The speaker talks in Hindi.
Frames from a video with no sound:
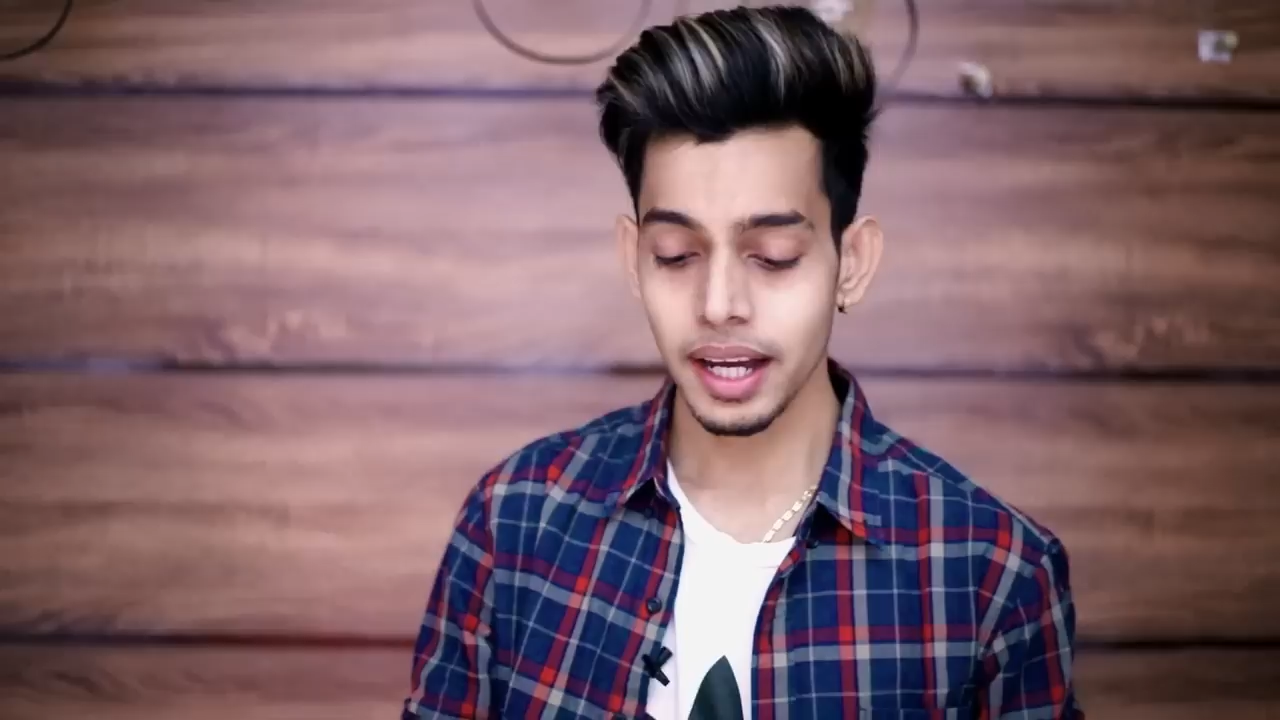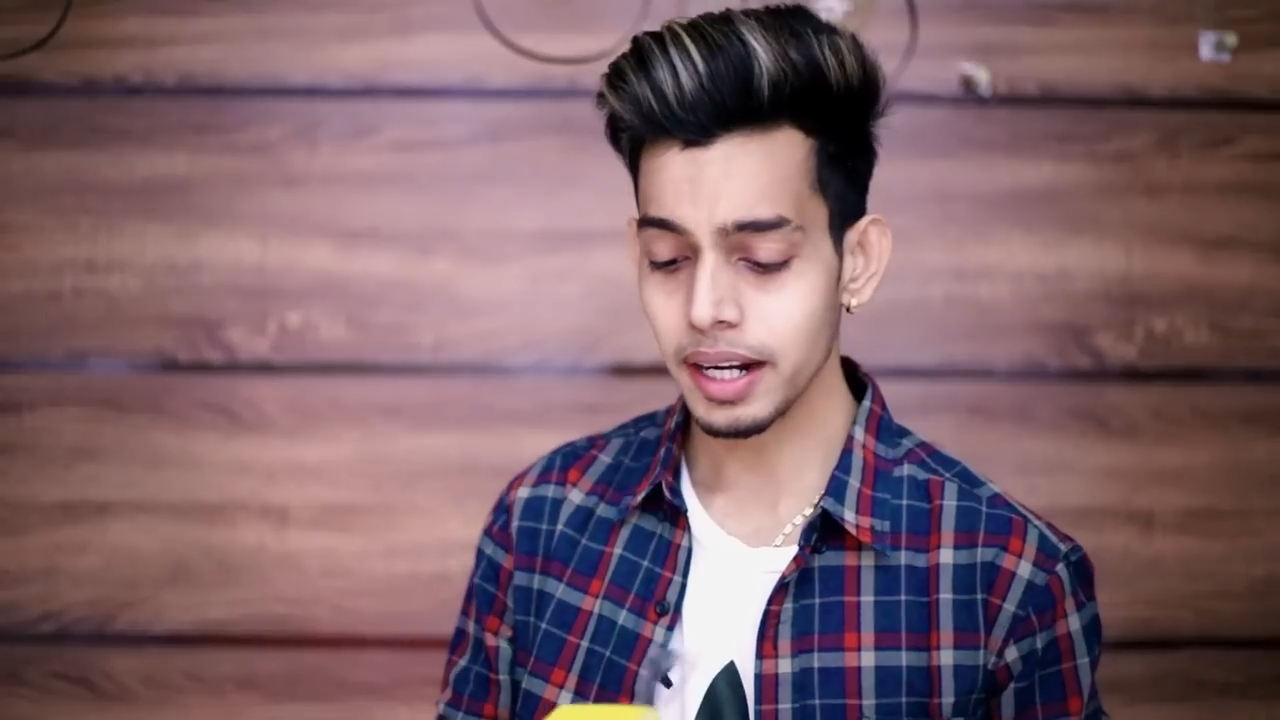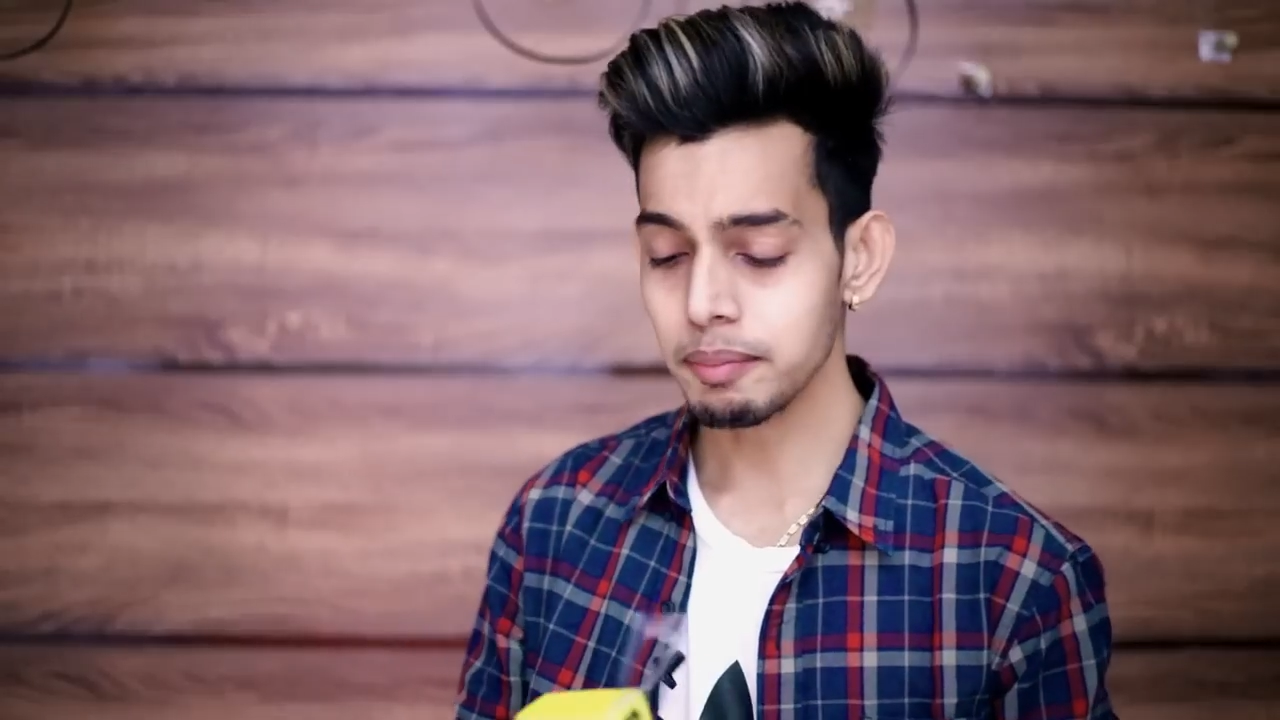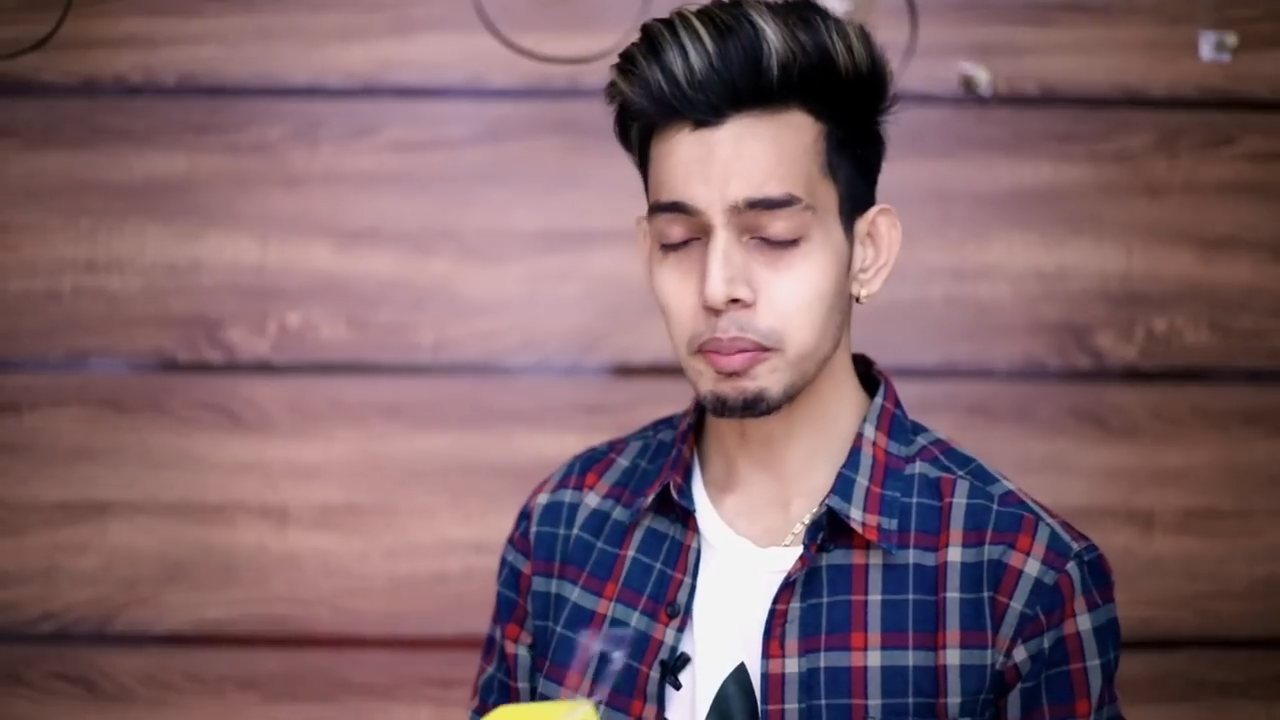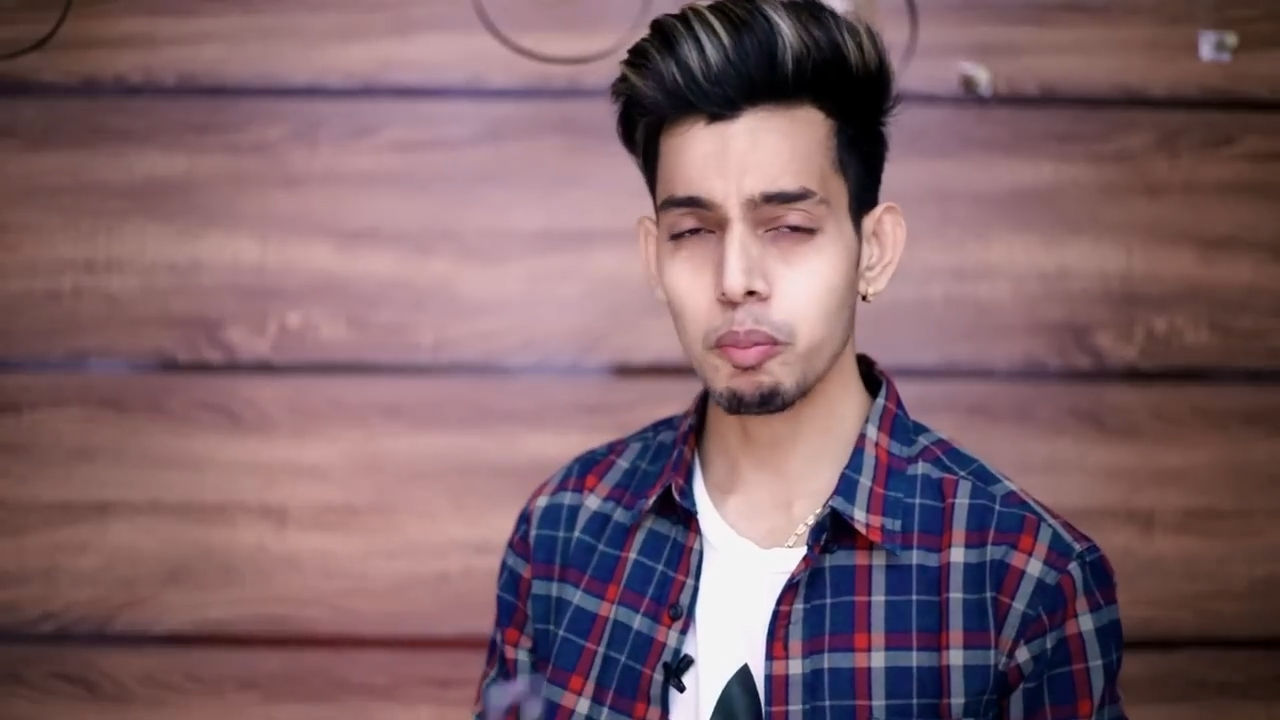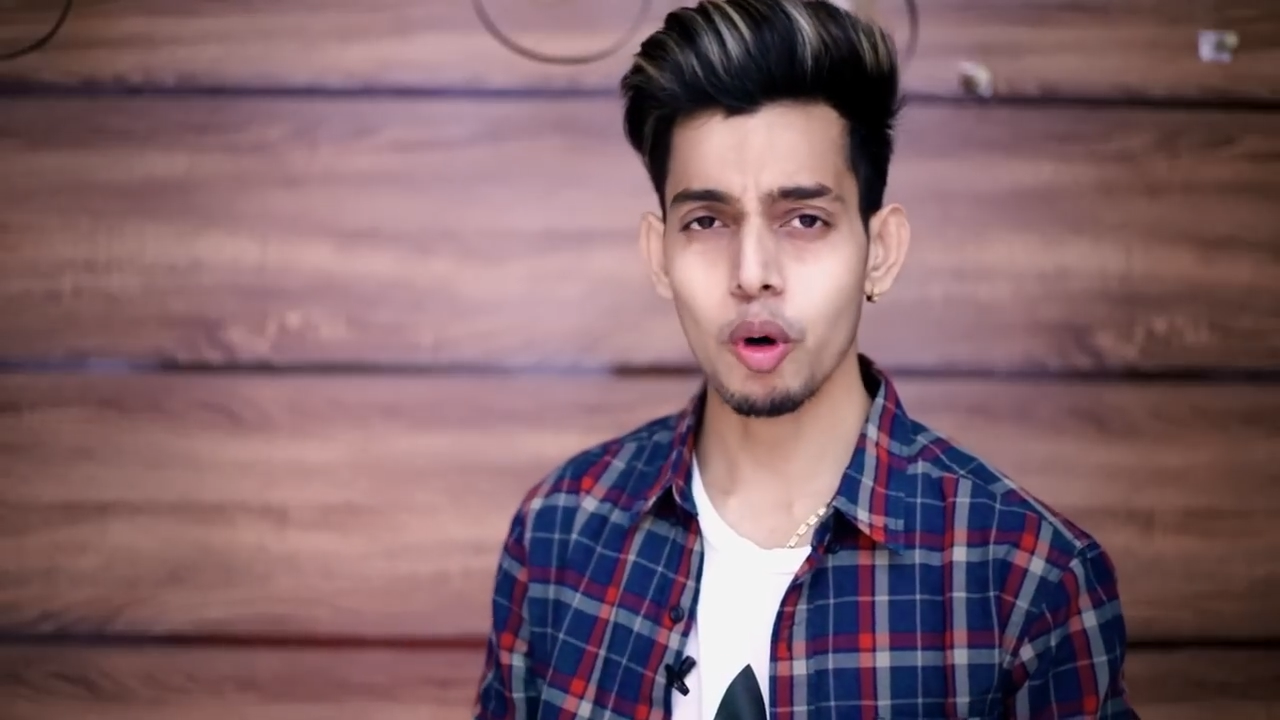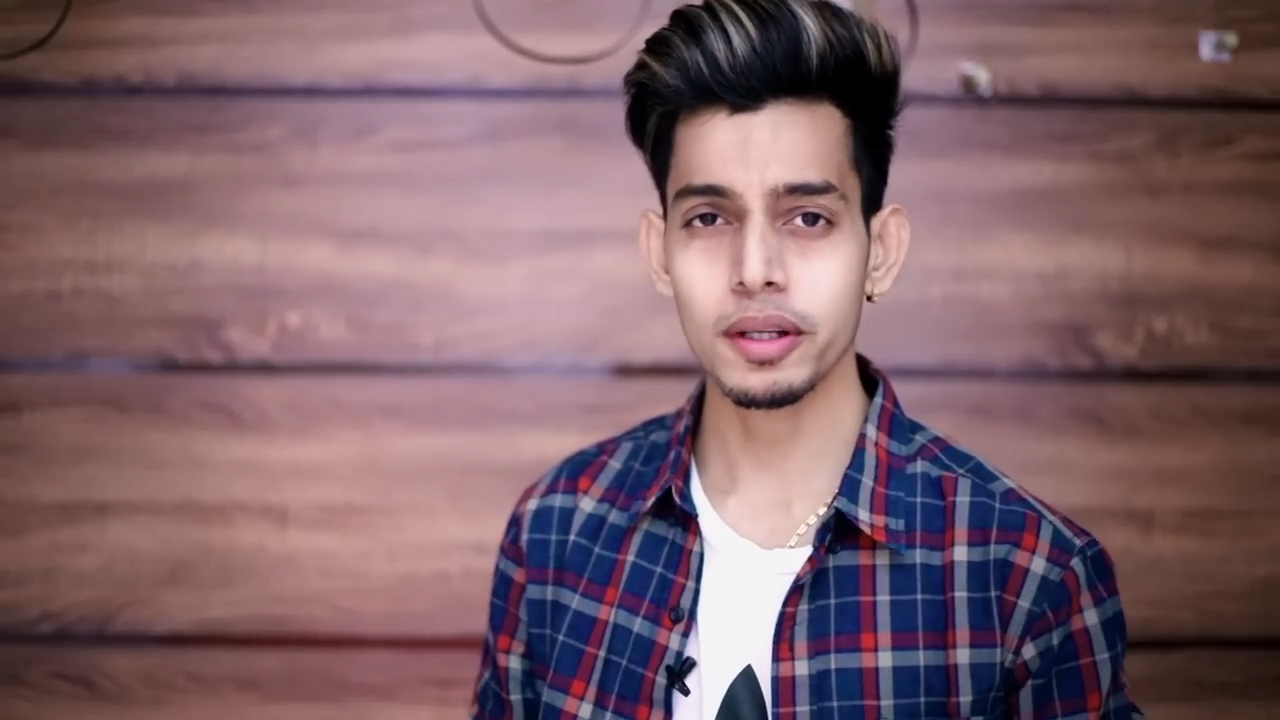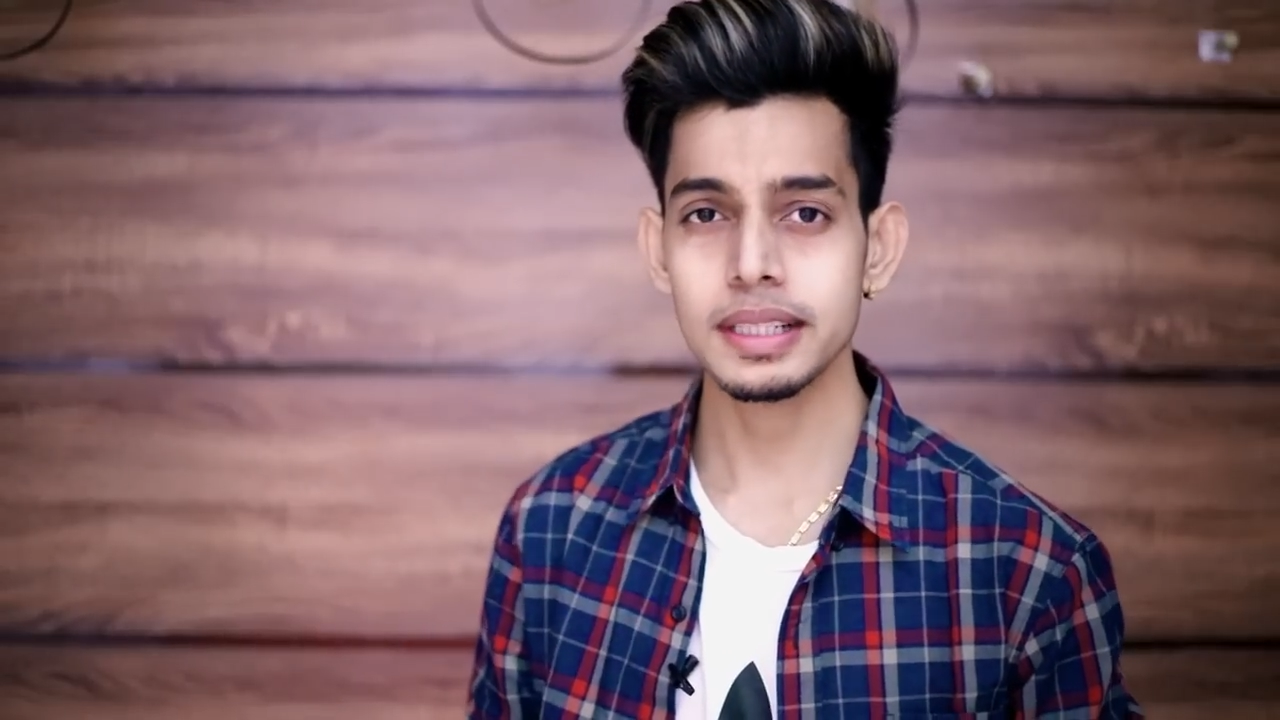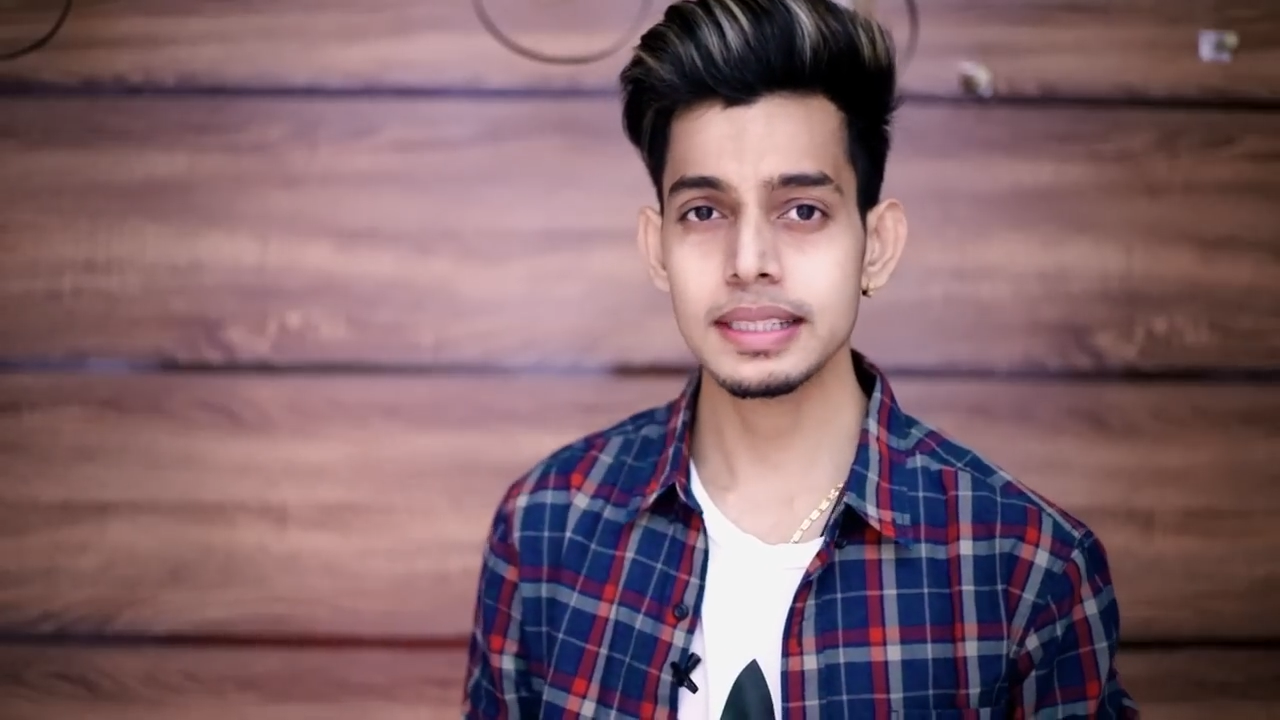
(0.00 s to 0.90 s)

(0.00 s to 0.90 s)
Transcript: एंड मैं बहुत